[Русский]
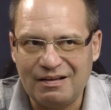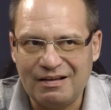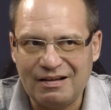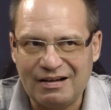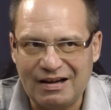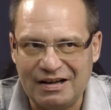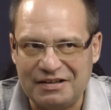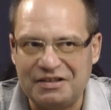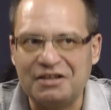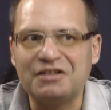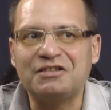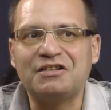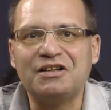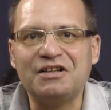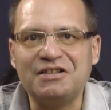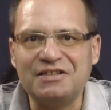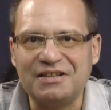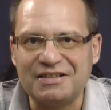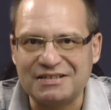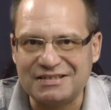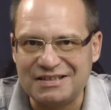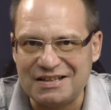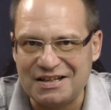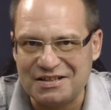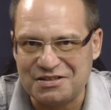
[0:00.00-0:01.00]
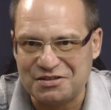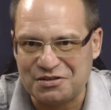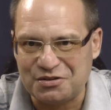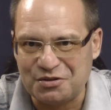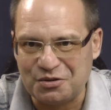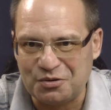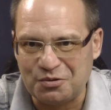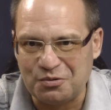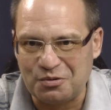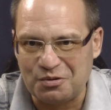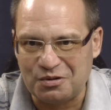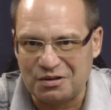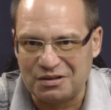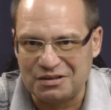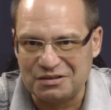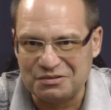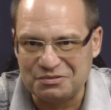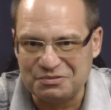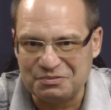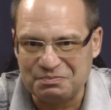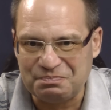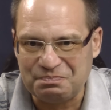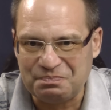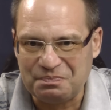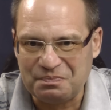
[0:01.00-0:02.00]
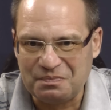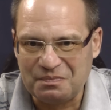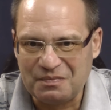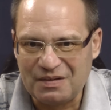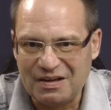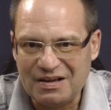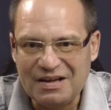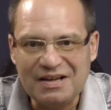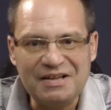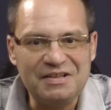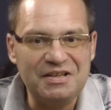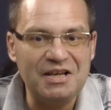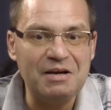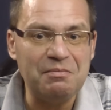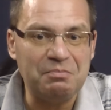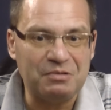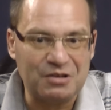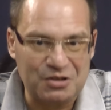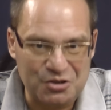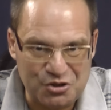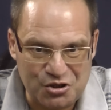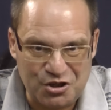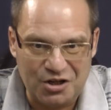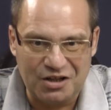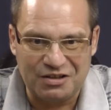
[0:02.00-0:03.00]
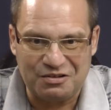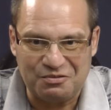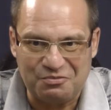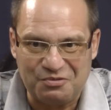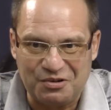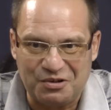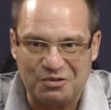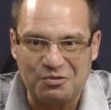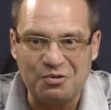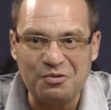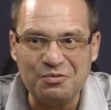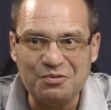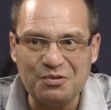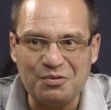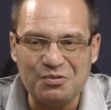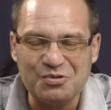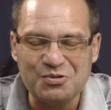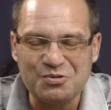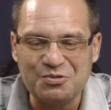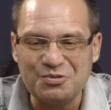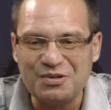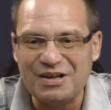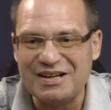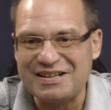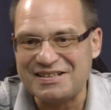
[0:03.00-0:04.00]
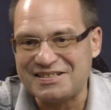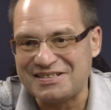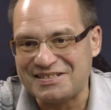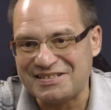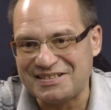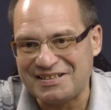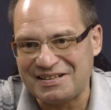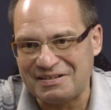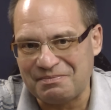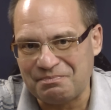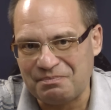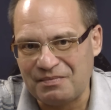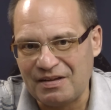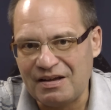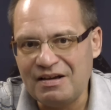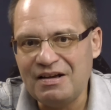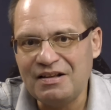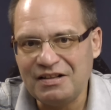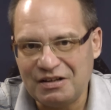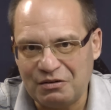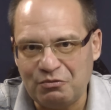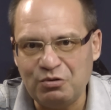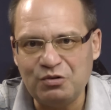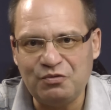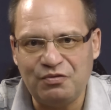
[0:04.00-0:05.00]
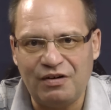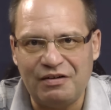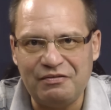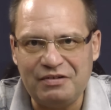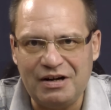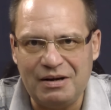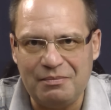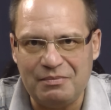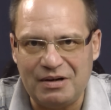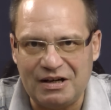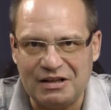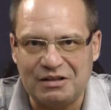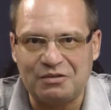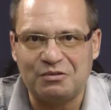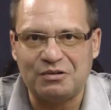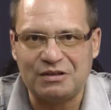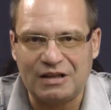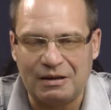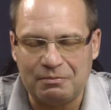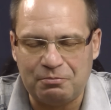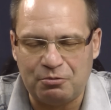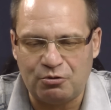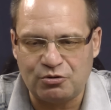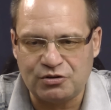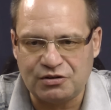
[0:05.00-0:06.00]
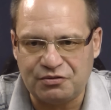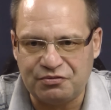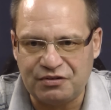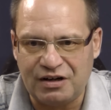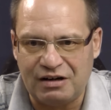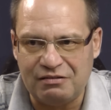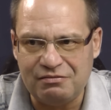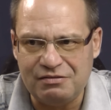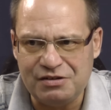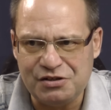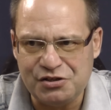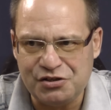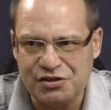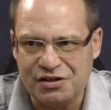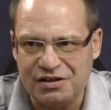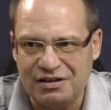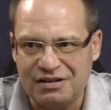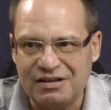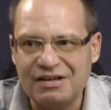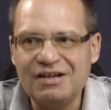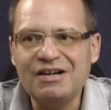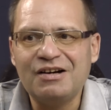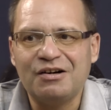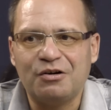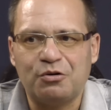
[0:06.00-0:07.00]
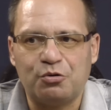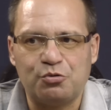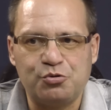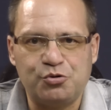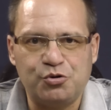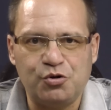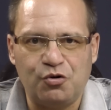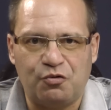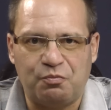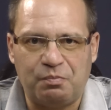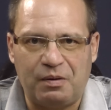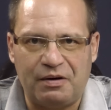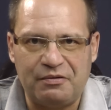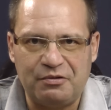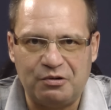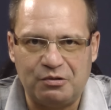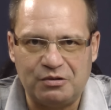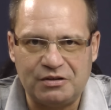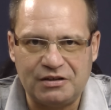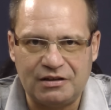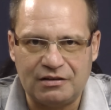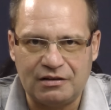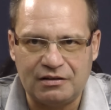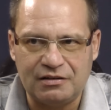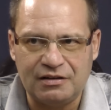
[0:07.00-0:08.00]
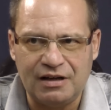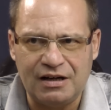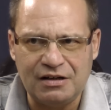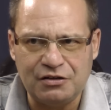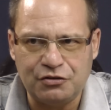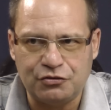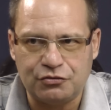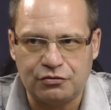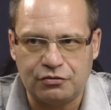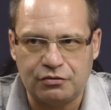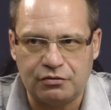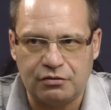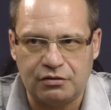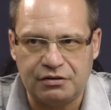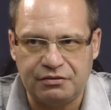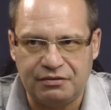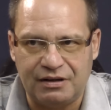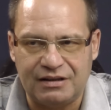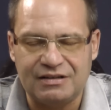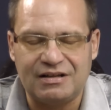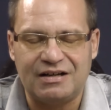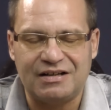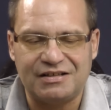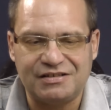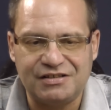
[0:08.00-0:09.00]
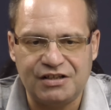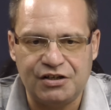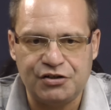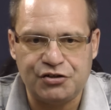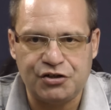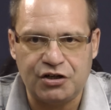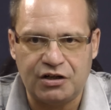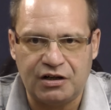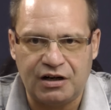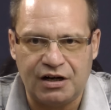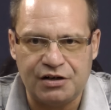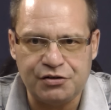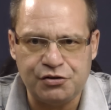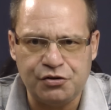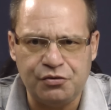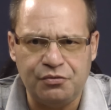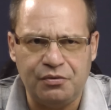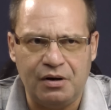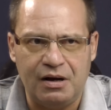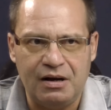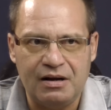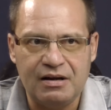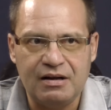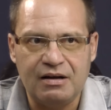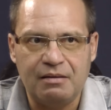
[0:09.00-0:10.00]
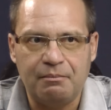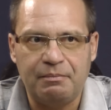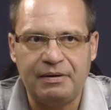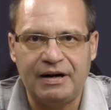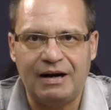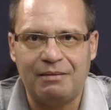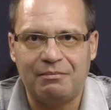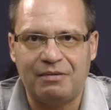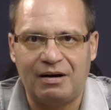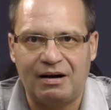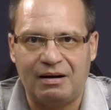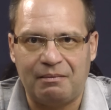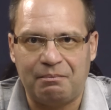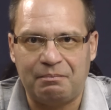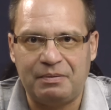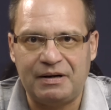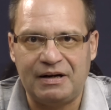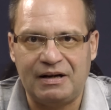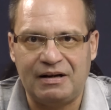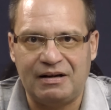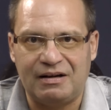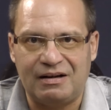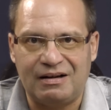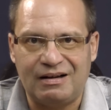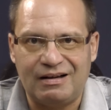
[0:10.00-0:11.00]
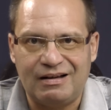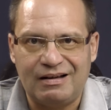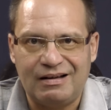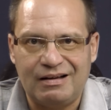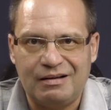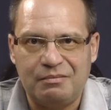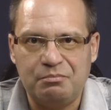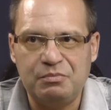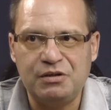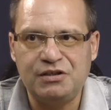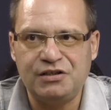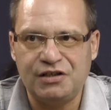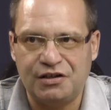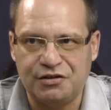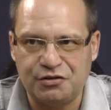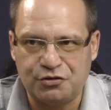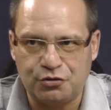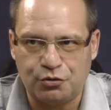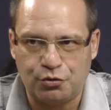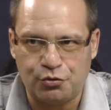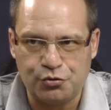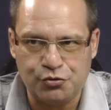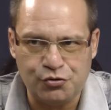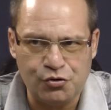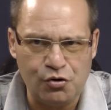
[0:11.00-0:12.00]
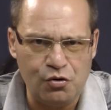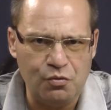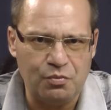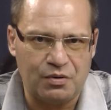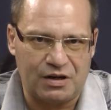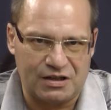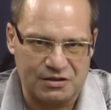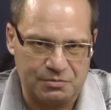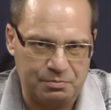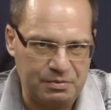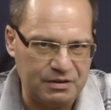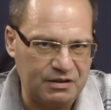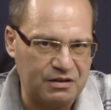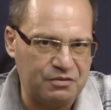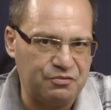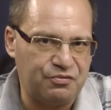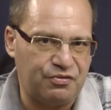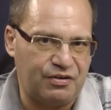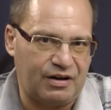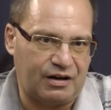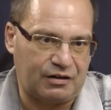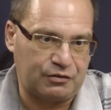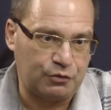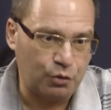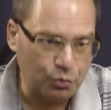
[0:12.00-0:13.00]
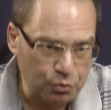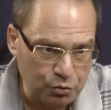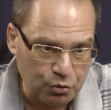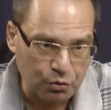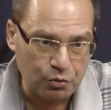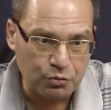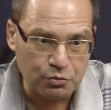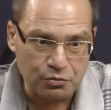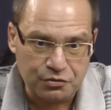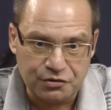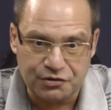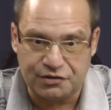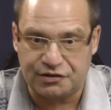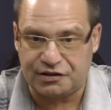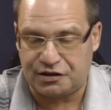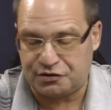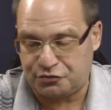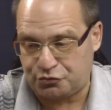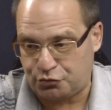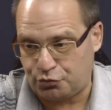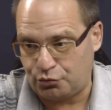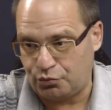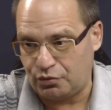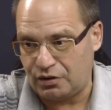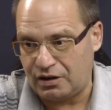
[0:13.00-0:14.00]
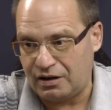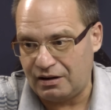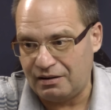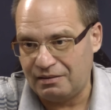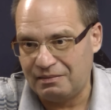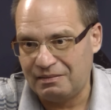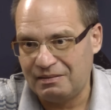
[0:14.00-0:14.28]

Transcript: каких-то иных следственных органов, не был и членом Верховного суда СССР. Так вот, во время этого допроса в кавычках Хрущев повел дело так, что Иван Алексеевич Лихачева прямо при беседе с Хрущевым разбил инфаркт. Он грохнулся за стула.